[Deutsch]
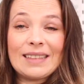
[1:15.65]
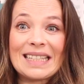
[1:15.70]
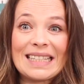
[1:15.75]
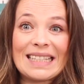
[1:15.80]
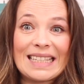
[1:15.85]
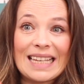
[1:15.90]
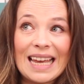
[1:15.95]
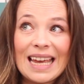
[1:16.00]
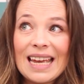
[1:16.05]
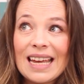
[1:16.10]

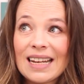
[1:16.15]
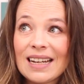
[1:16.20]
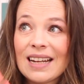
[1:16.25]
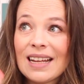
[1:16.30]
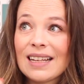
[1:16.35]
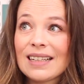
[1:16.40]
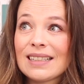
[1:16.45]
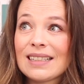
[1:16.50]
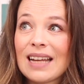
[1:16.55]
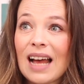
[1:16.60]

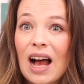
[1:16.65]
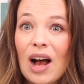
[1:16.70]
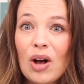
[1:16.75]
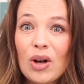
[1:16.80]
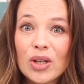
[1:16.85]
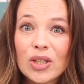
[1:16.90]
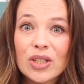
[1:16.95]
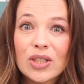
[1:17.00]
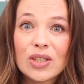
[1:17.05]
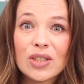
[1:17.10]

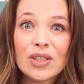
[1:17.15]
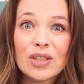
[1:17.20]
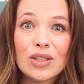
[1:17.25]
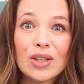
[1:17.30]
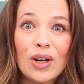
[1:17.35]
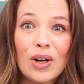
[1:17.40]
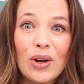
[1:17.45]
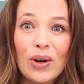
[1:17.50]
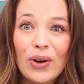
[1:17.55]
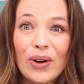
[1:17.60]
10.000
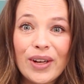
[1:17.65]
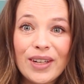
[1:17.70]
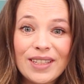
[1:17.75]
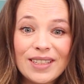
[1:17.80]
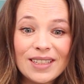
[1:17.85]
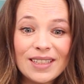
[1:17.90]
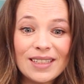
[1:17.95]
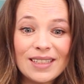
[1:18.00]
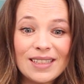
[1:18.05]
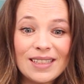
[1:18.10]

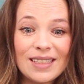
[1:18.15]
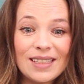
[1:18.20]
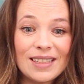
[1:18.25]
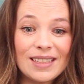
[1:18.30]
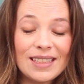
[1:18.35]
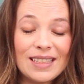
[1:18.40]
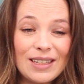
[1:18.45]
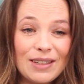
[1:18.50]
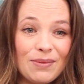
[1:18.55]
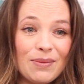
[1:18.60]
Leute,
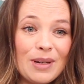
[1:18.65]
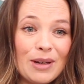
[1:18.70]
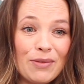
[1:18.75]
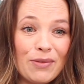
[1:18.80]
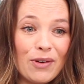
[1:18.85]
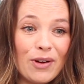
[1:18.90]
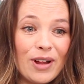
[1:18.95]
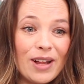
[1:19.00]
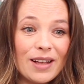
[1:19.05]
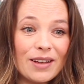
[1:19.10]
die mir
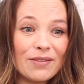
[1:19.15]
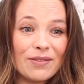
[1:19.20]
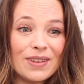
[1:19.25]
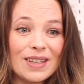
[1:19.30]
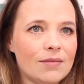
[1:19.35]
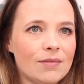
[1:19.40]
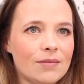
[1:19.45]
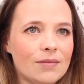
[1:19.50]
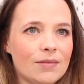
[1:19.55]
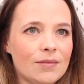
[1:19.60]
folgen.
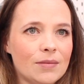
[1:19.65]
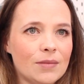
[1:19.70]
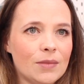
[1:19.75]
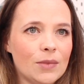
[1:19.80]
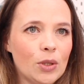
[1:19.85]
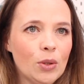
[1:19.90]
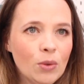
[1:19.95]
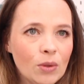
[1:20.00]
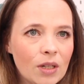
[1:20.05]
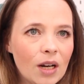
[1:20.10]

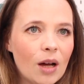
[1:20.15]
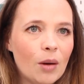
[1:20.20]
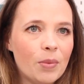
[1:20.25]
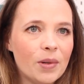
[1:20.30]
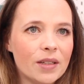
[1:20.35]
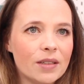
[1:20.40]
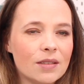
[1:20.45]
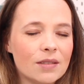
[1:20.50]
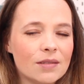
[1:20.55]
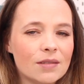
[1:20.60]

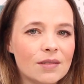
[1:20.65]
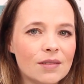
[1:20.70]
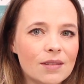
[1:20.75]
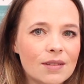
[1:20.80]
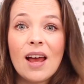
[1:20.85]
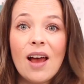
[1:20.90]
Unglaublich.